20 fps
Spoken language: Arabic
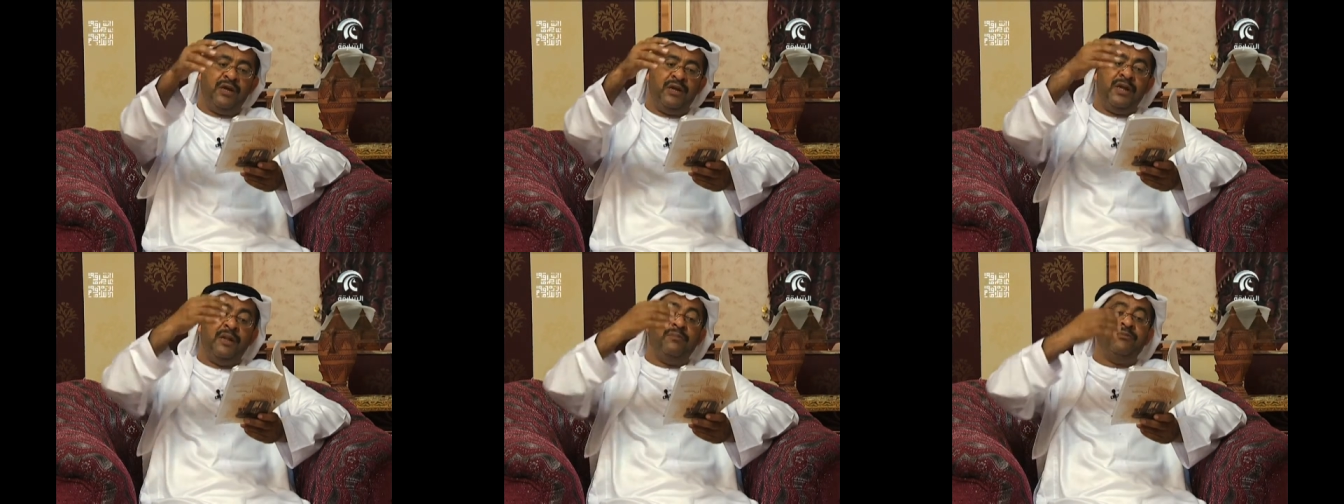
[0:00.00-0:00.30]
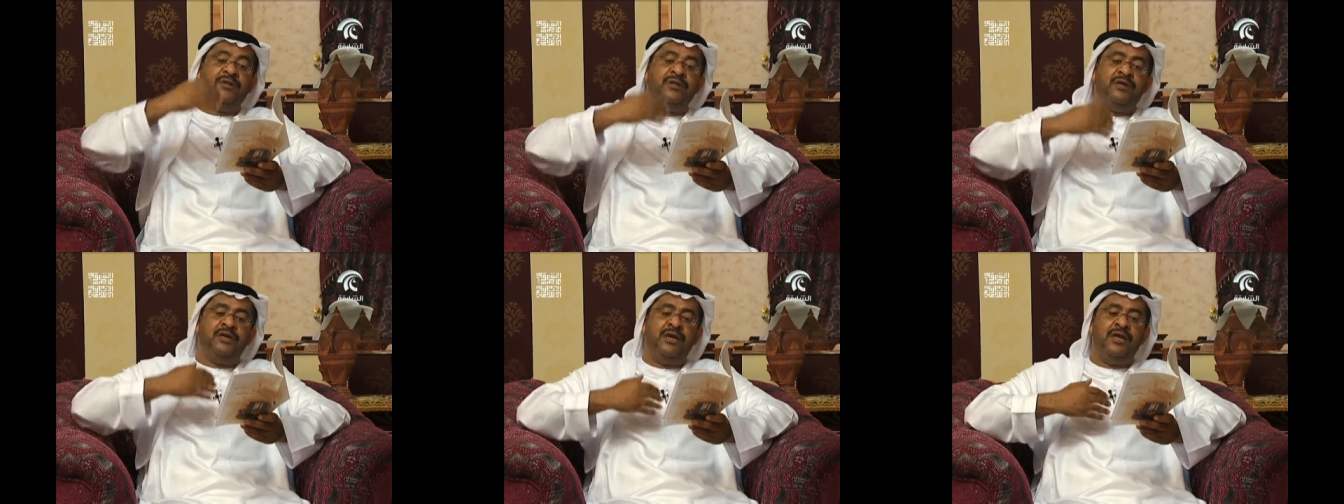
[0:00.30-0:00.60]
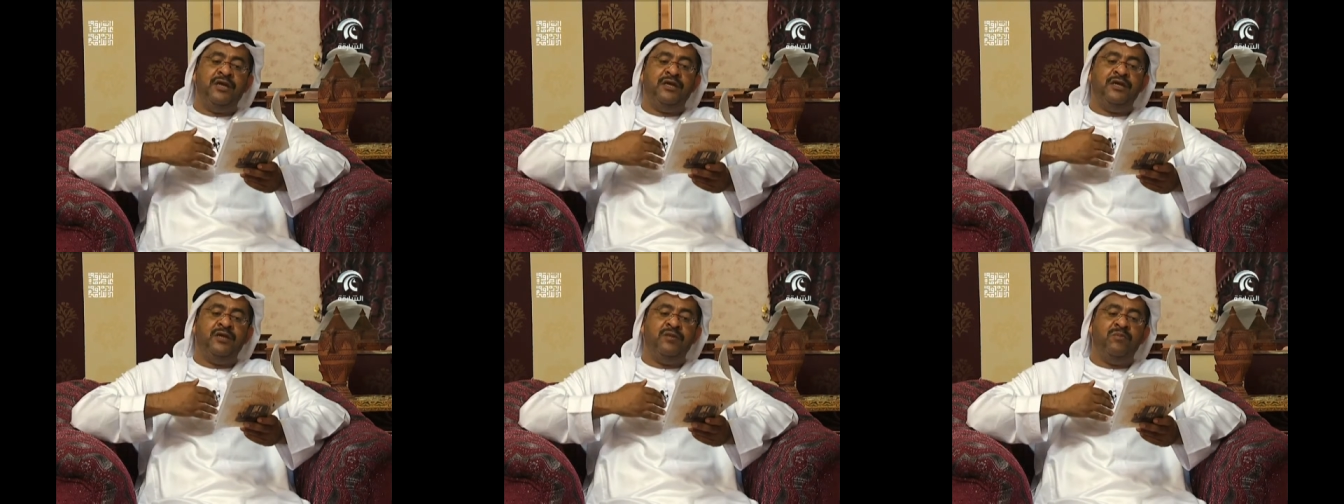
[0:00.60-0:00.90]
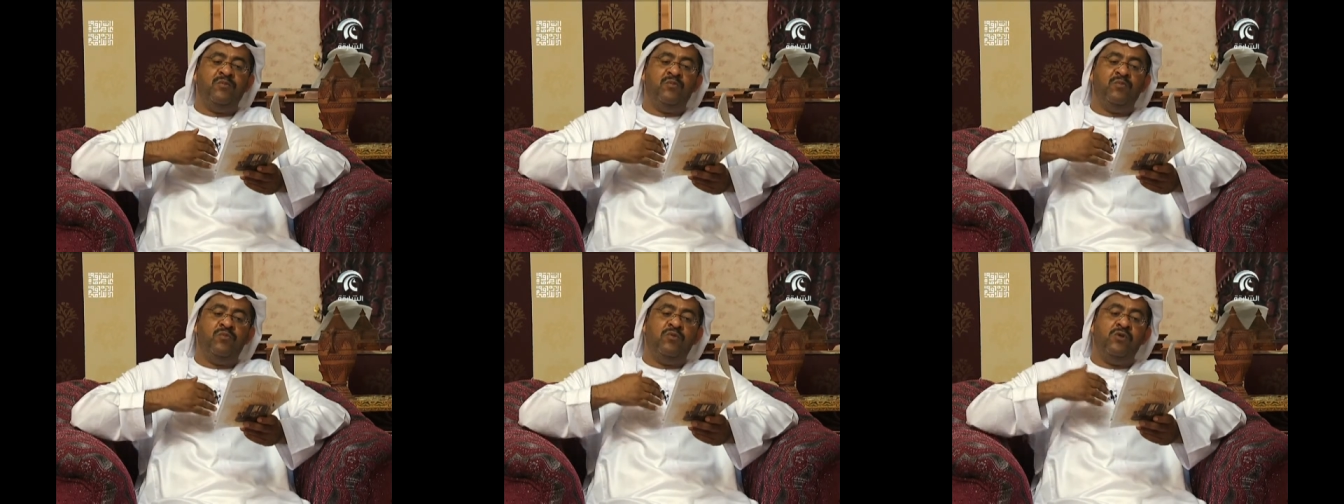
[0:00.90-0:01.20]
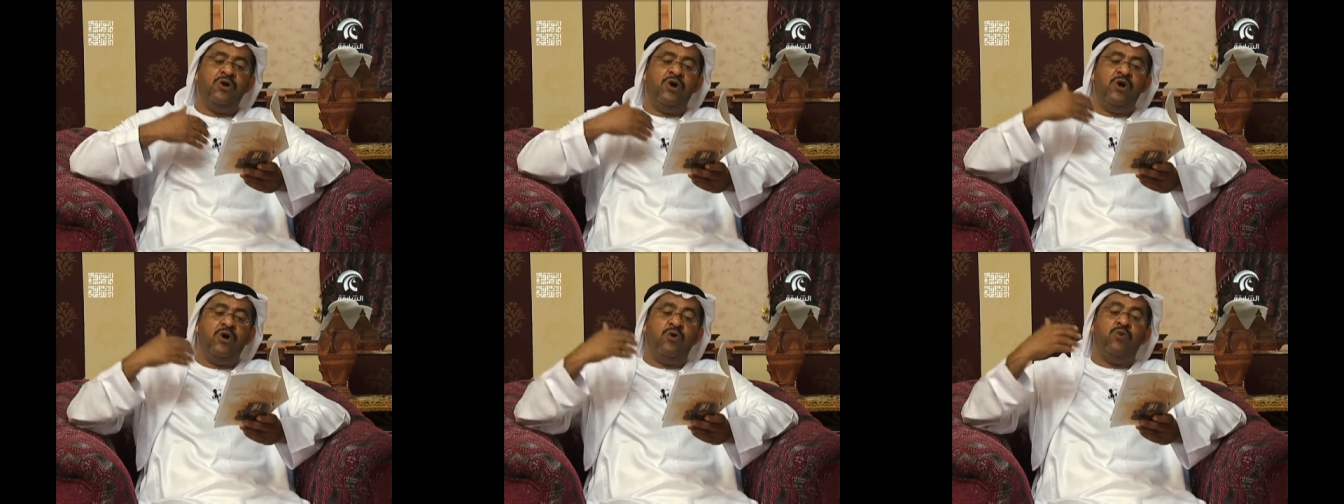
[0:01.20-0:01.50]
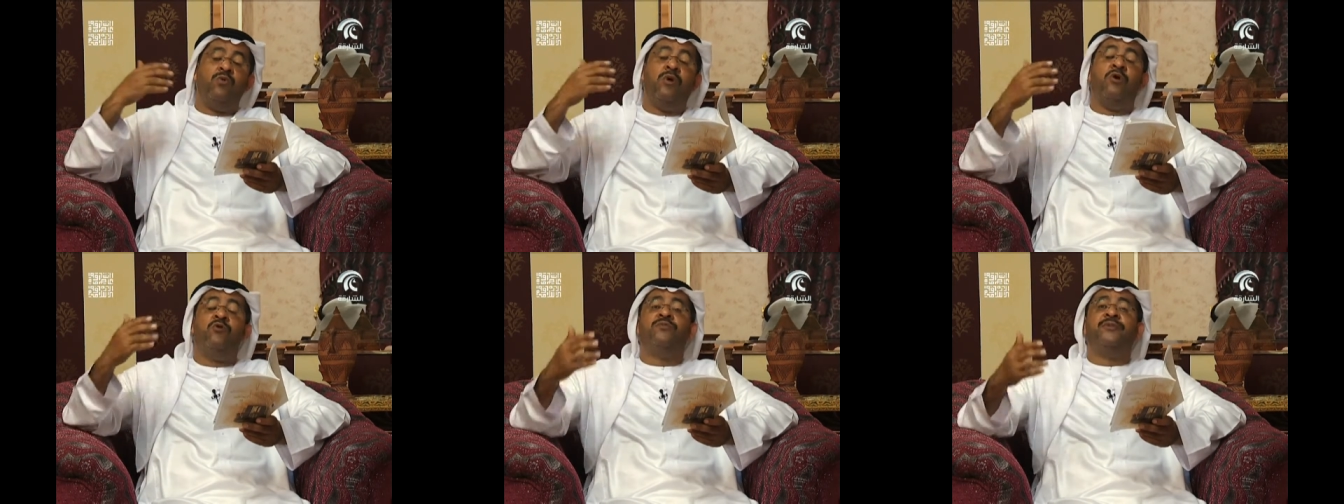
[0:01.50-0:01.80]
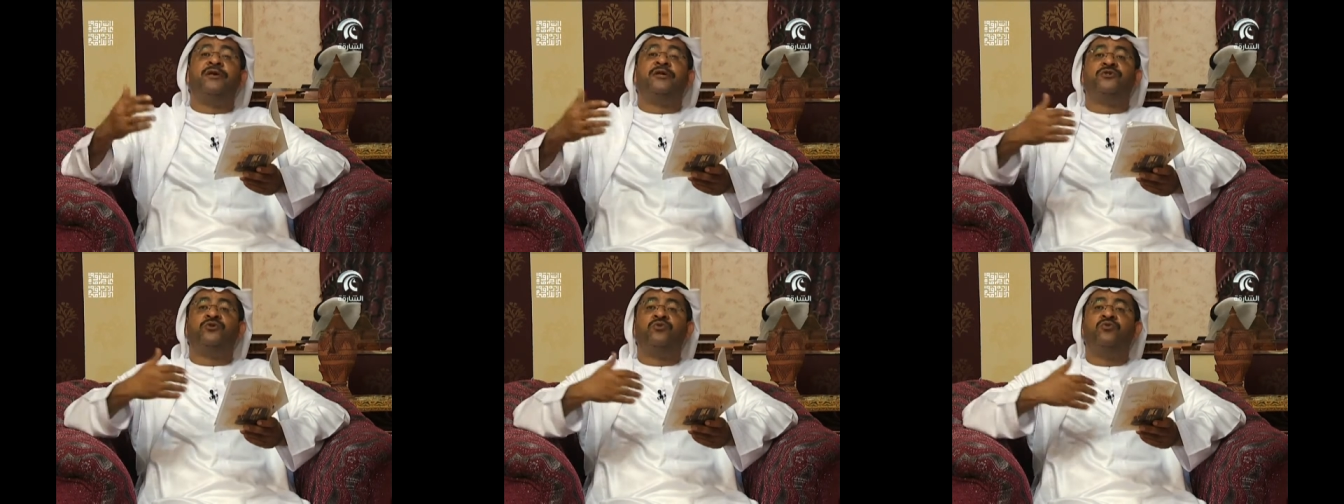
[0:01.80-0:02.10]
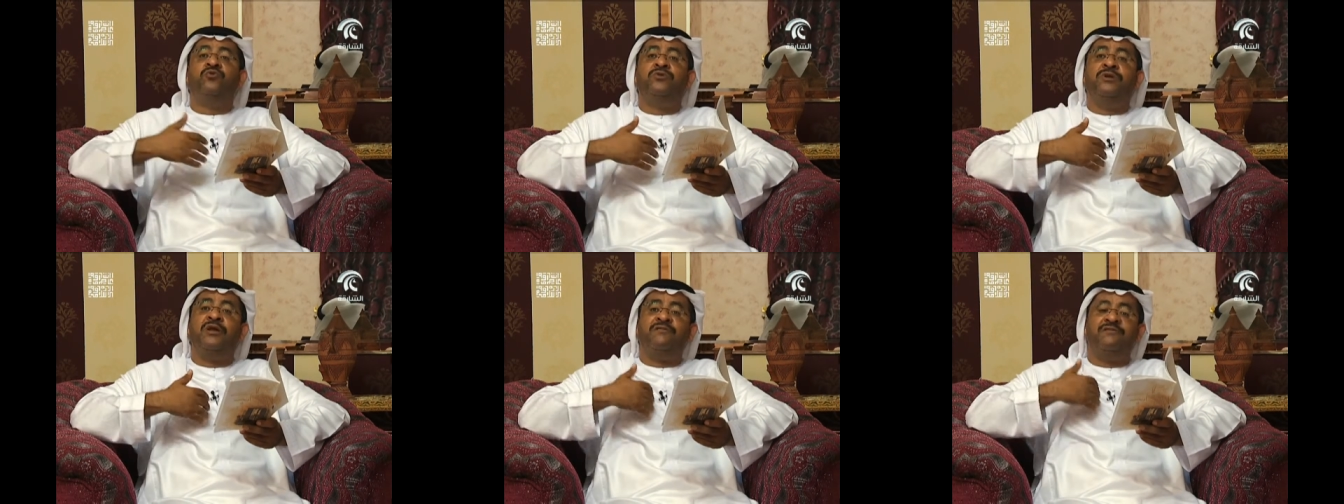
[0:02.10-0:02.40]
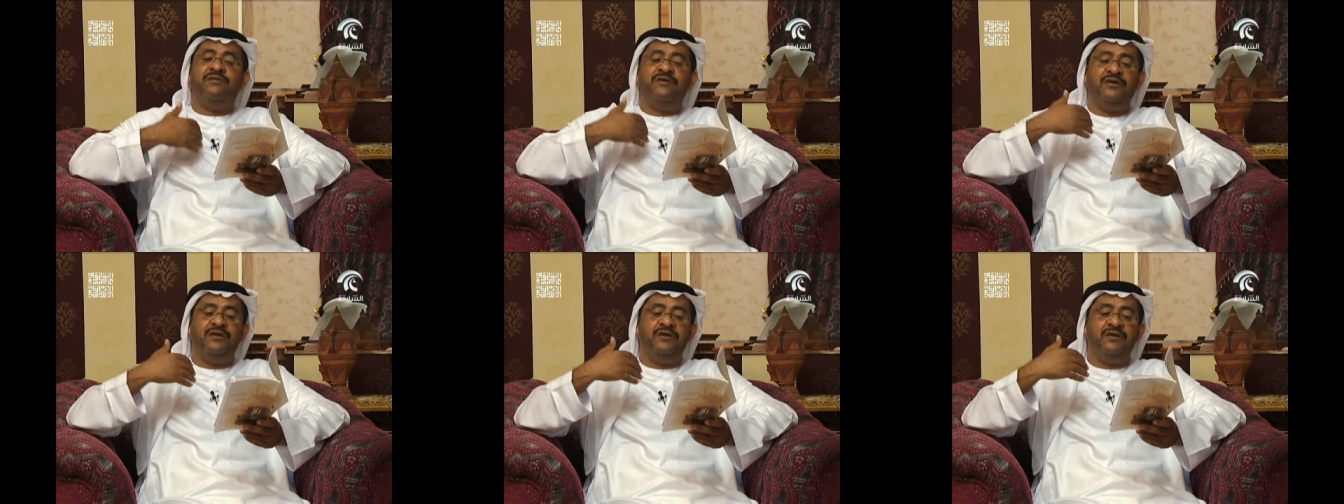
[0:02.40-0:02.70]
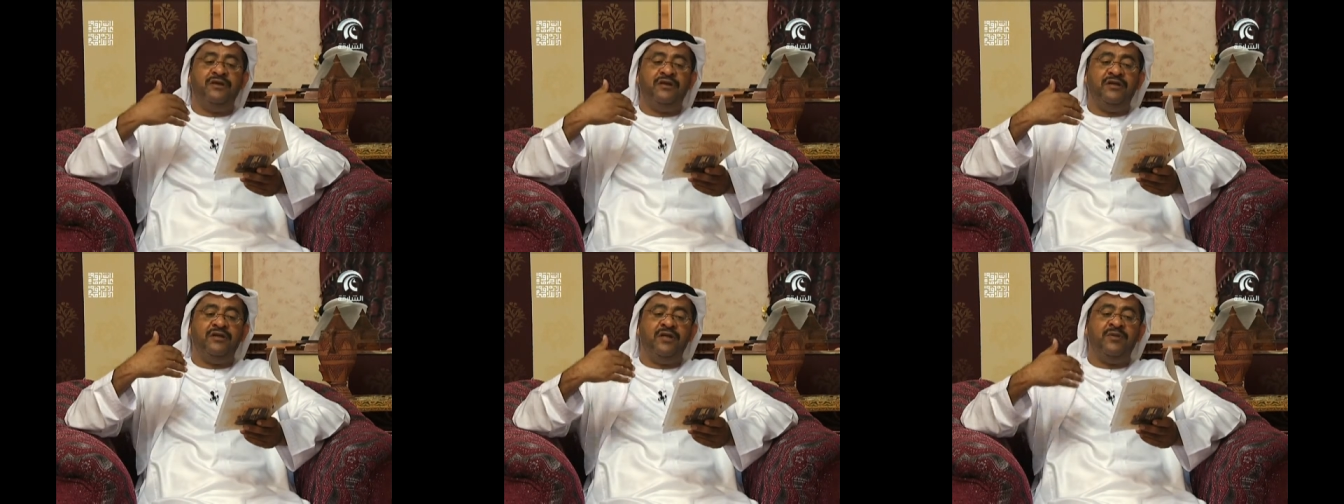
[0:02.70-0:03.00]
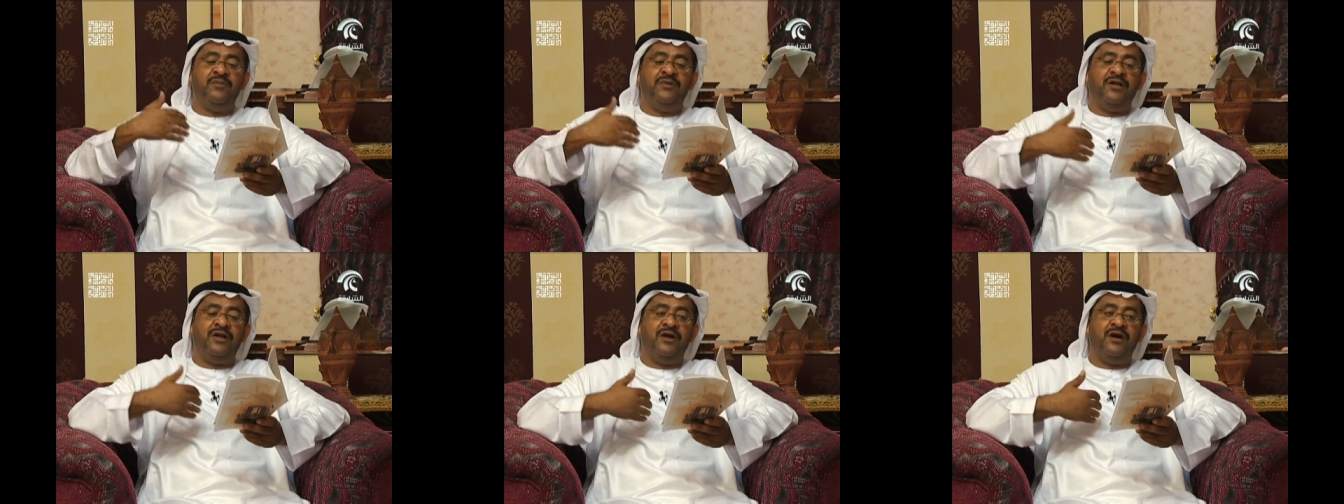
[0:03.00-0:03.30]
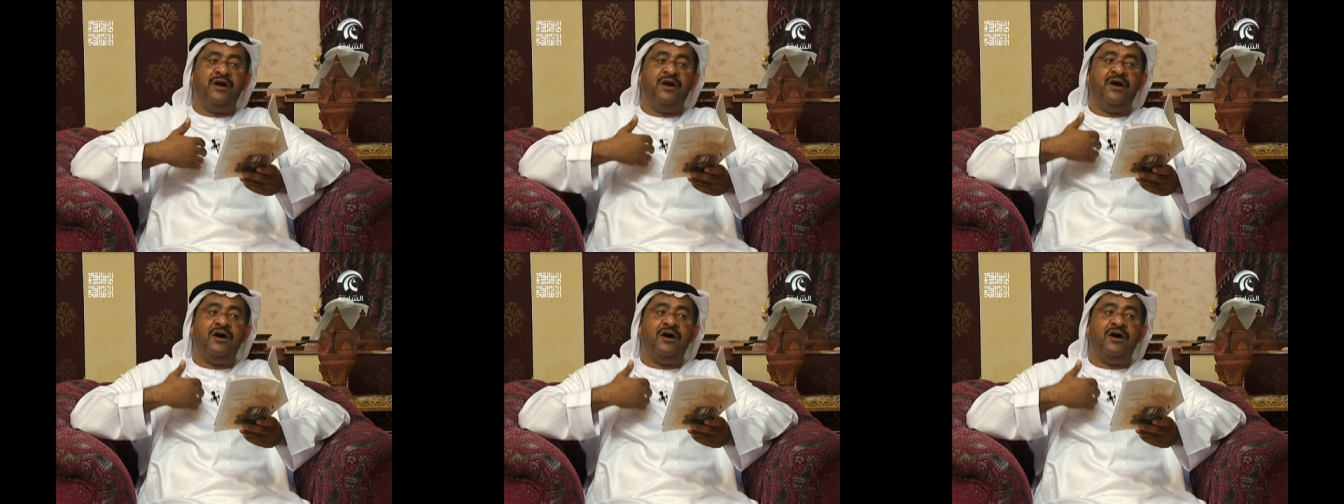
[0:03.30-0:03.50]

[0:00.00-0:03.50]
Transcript: نمضي إليهم وهم يسرون في دمنا